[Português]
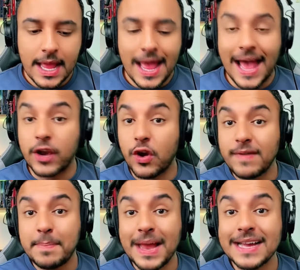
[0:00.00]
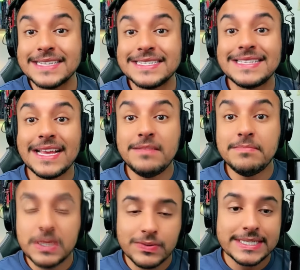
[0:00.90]
a nova placa de 100
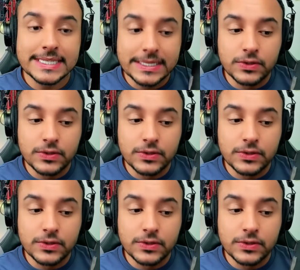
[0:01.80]
mil inscritos